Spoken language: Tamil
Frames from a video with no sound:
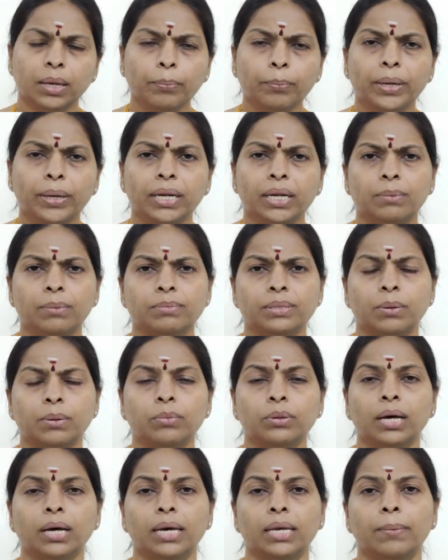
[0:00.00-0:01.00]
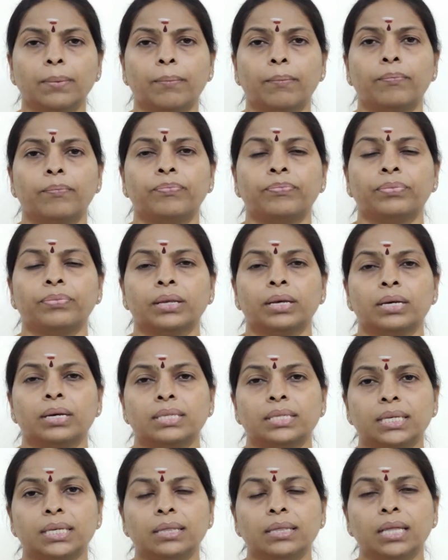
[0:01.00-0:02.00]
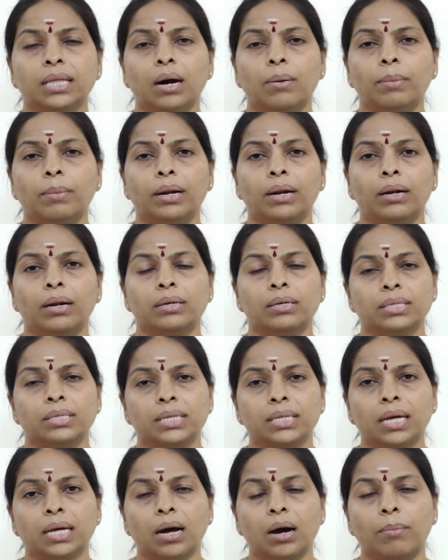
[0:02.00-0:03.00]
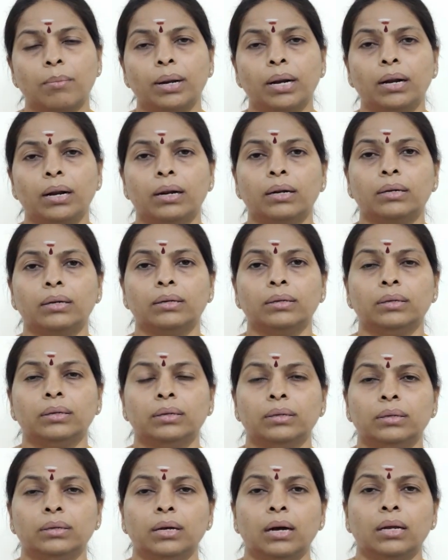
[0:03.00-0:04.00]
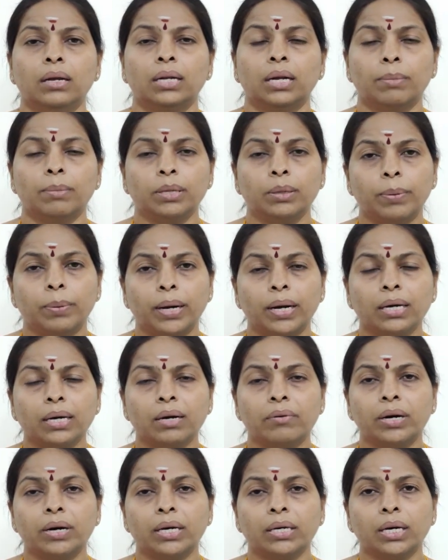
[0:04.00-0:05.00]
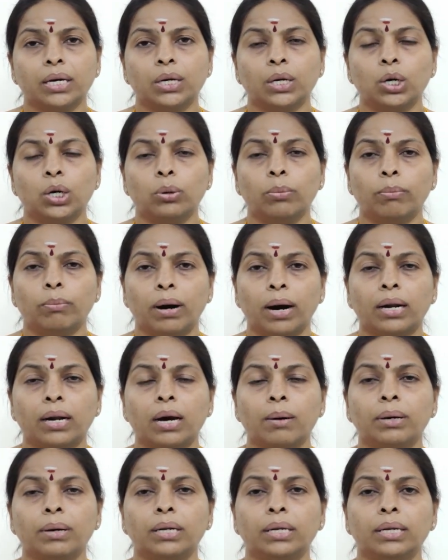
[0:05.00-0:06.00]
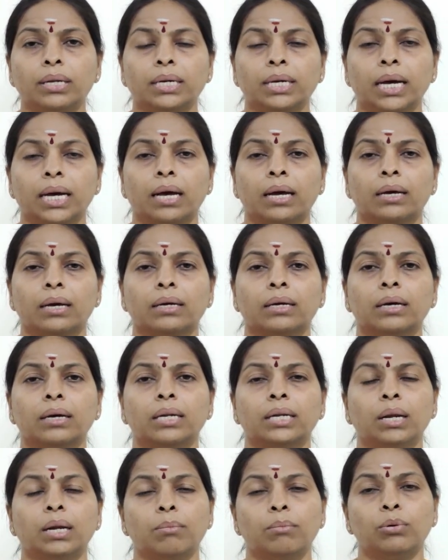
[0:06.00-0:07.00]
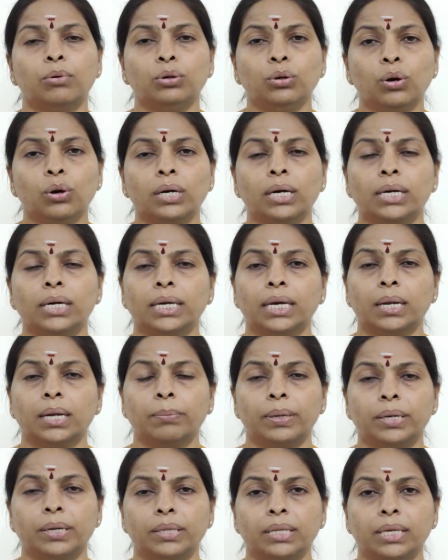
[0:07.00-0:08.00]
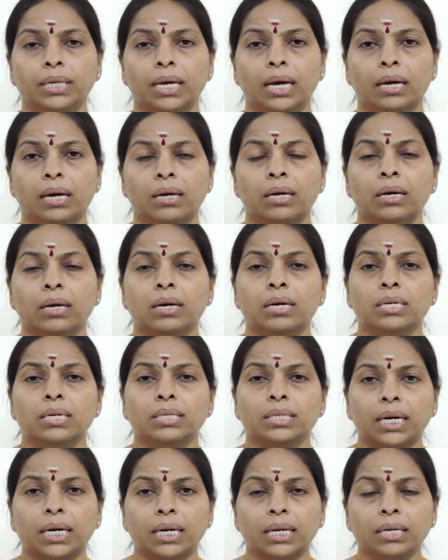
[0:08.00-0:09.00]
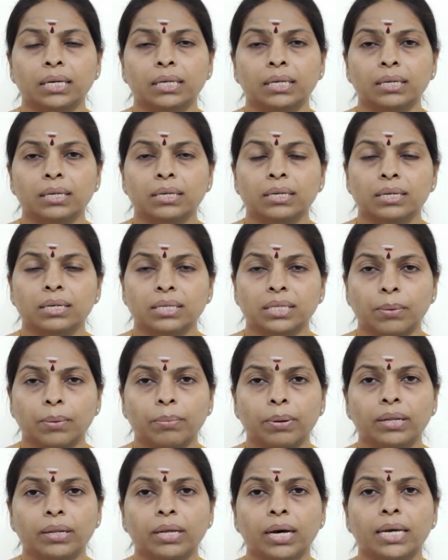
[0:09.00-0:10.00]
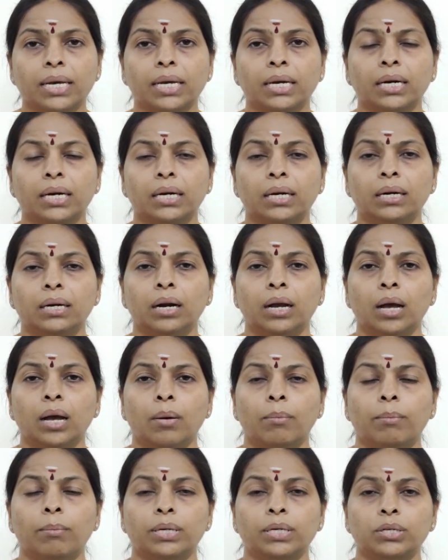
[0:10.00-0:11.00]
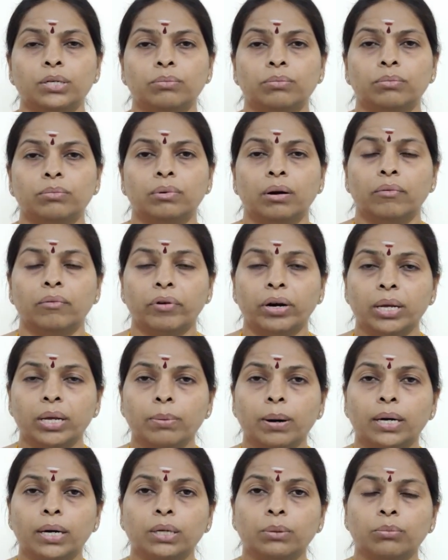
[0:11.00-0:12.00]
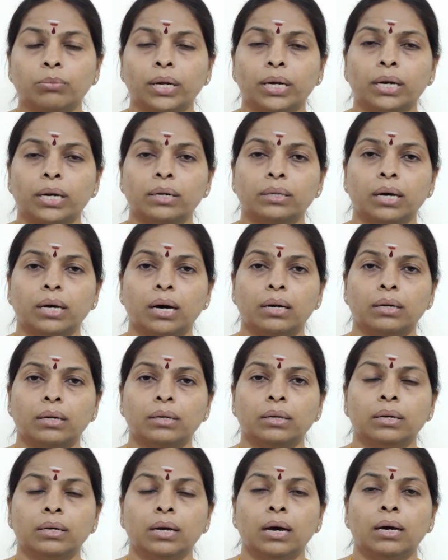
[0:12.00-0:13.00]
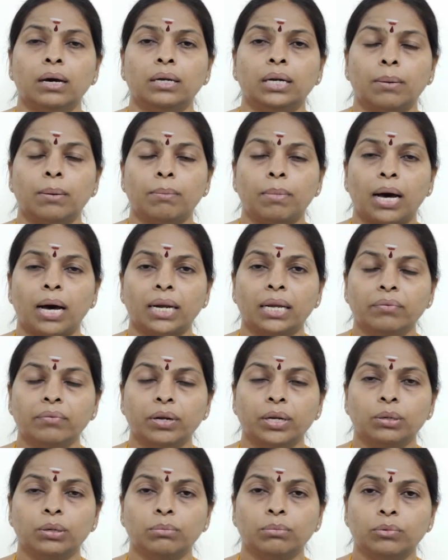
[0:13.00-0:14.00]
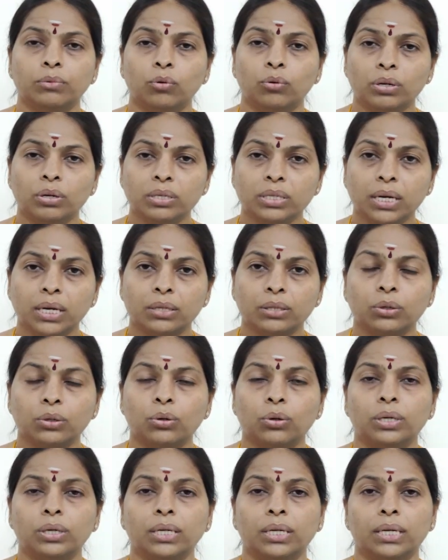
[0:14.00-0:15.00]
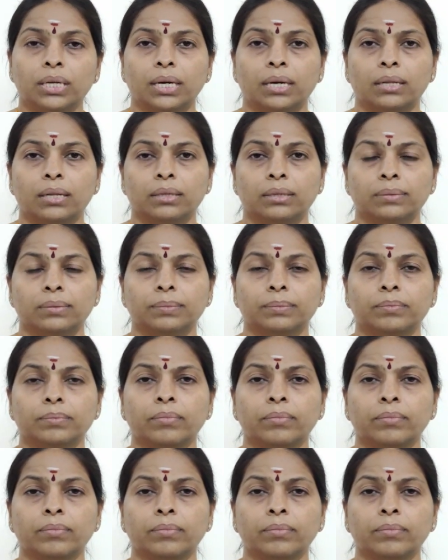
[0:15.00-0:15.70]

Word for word: இப்படி நம் சமுதாயம் சிந்தாமல் சிதறாமல் நமது பழக்க வழக்கங்களும் மாறாமல் இருக்க நம் முன்னோர்கள் ஏற்படுத்திய சடங்கு சம்பிரதாயங்கள் மற்றும் வழிபாட்டு முறைகள்தான் நம் அனைவரையும் ஒன்று சேர்த்து கொண்டிருக்கிறது